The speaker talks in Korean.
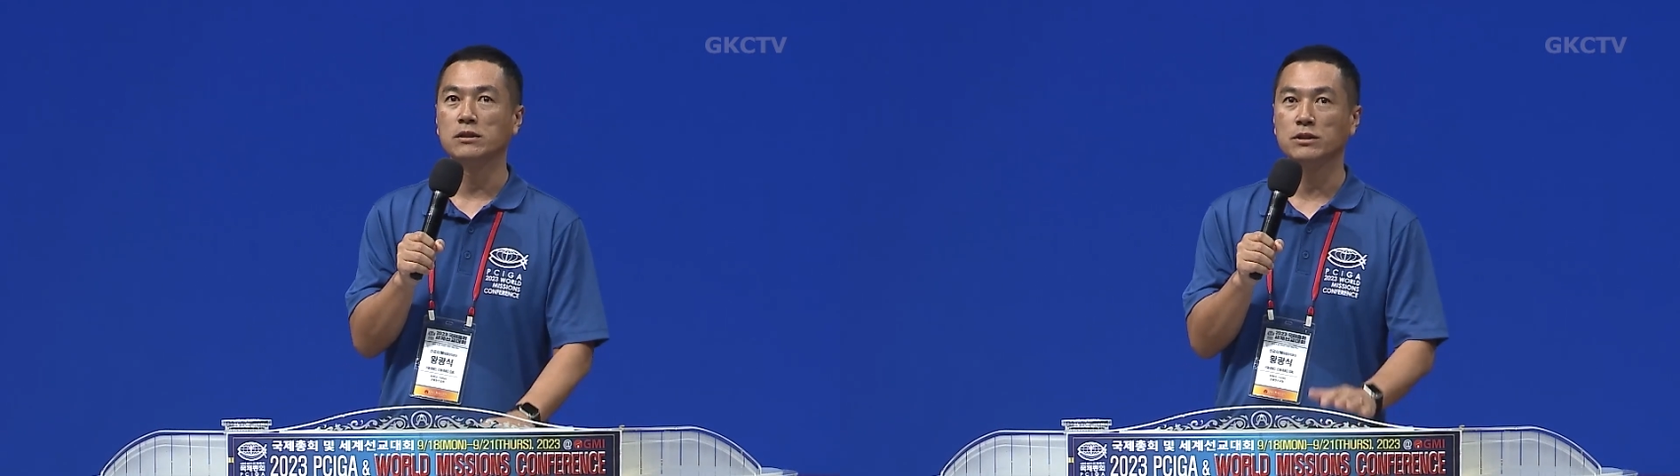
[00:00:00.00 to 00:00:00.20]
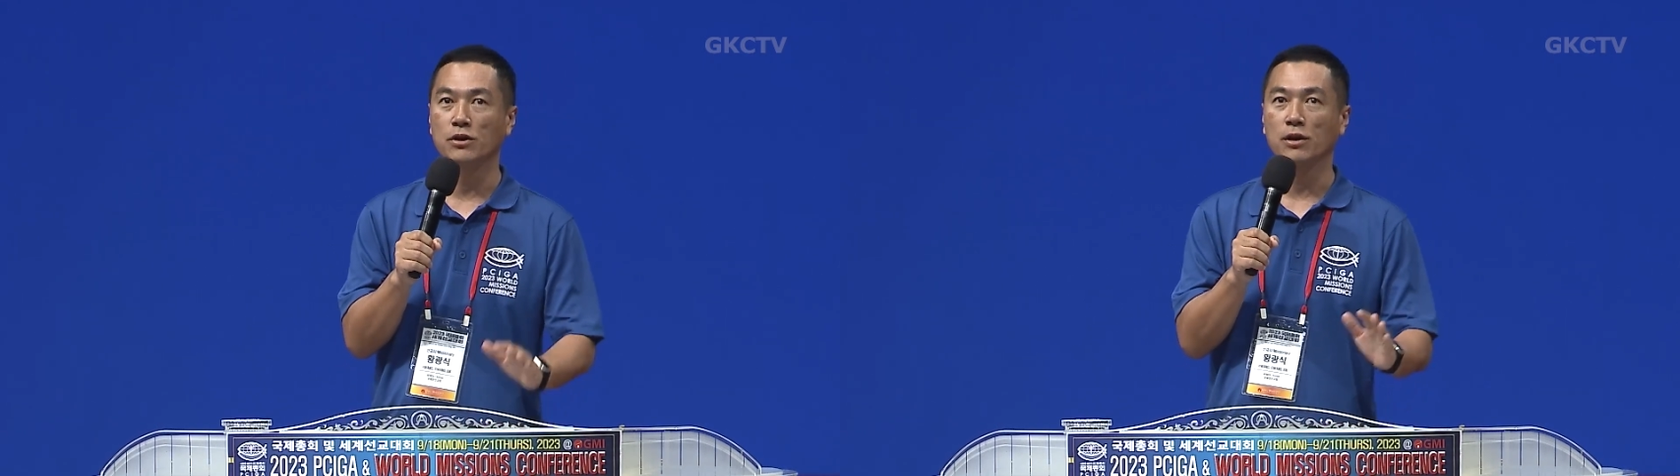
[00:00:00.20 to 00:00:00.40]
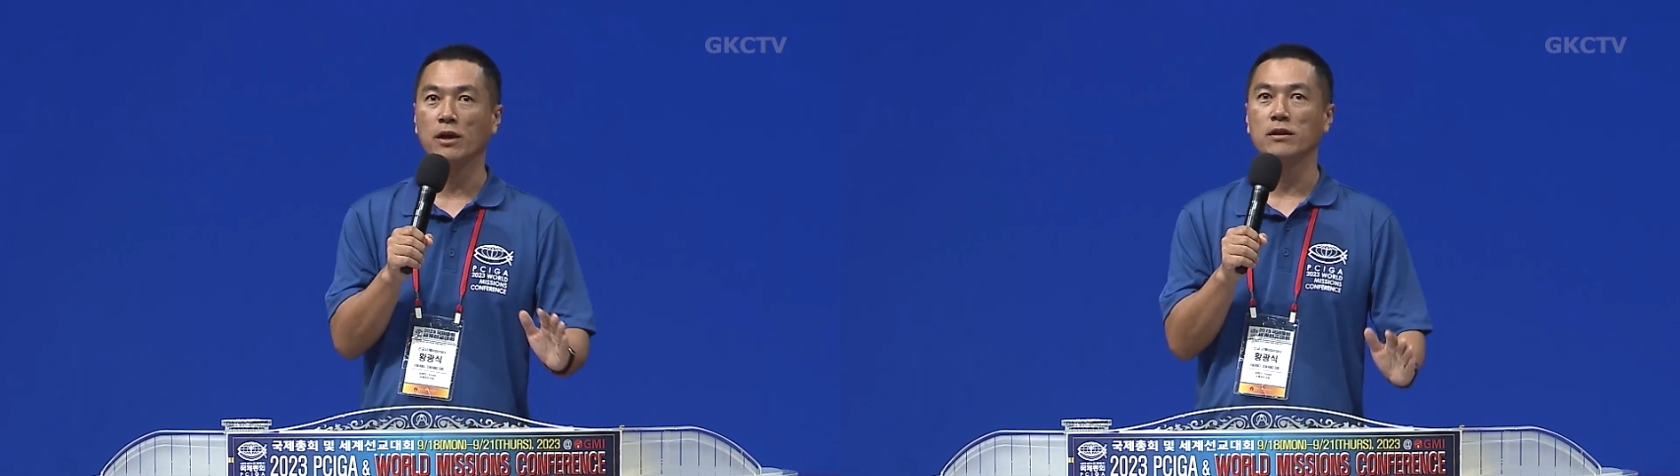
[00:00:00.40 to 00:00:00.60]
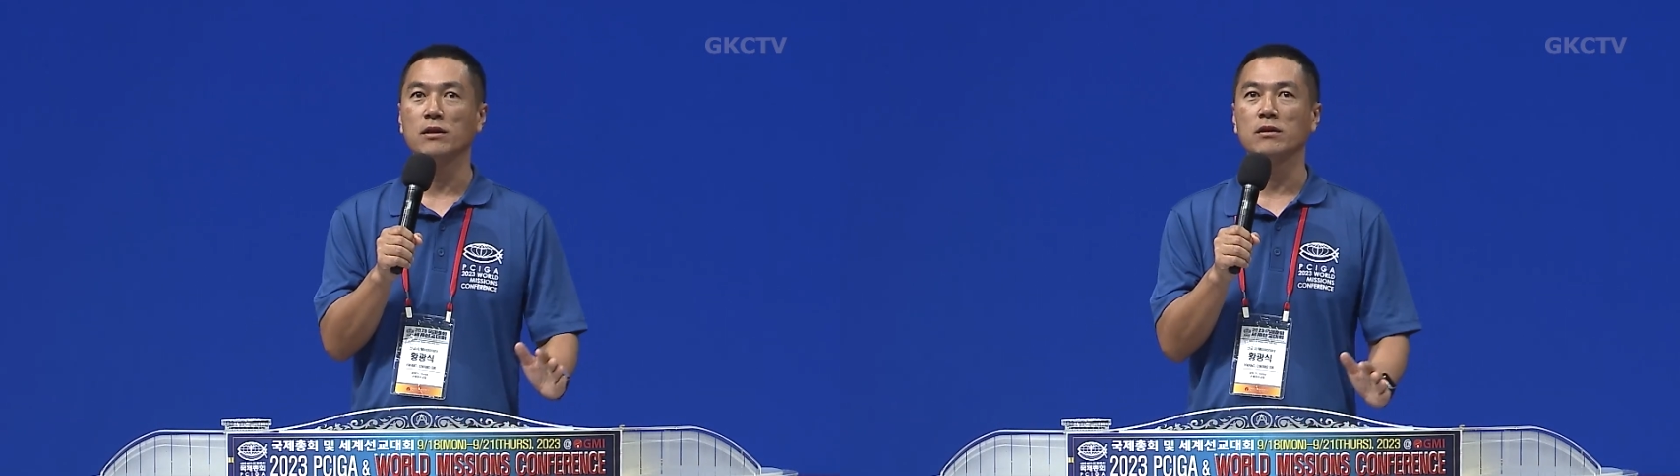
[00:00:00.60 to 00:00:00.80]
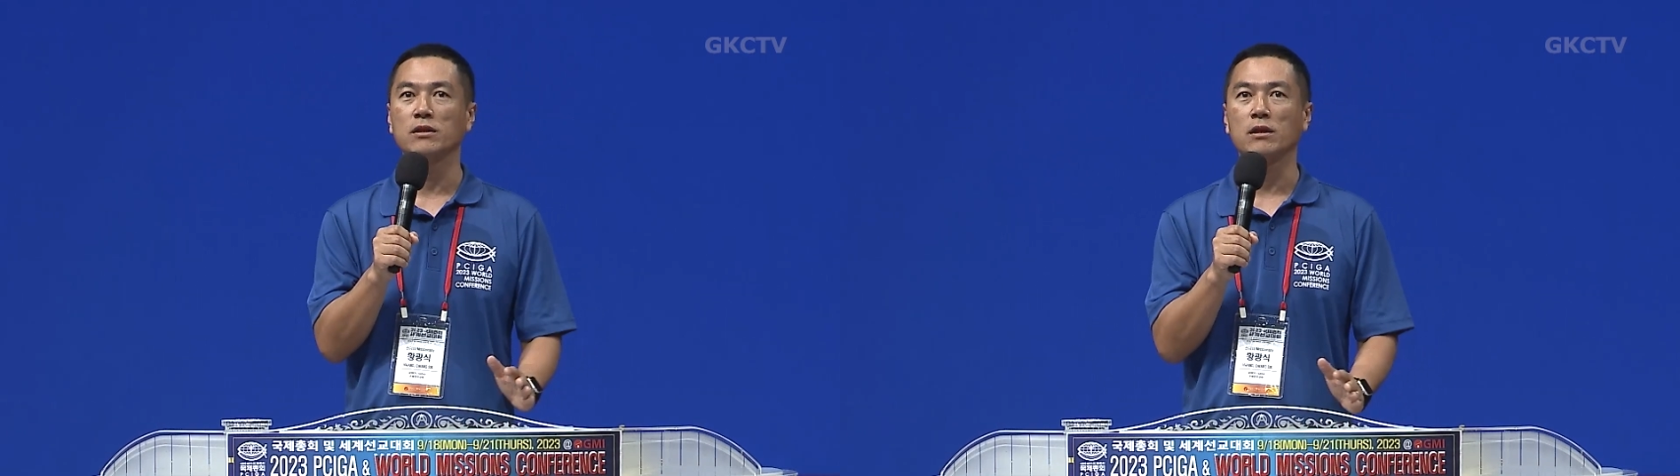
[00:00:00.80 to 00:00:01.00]
지역에
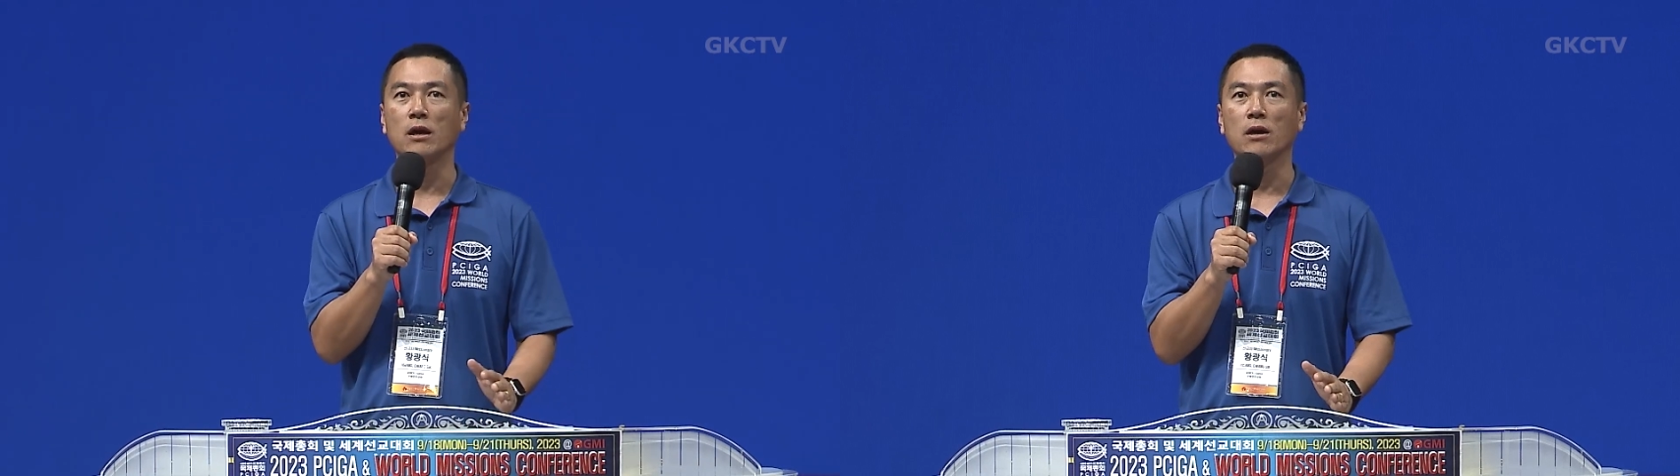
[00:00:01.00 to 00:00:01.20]
있는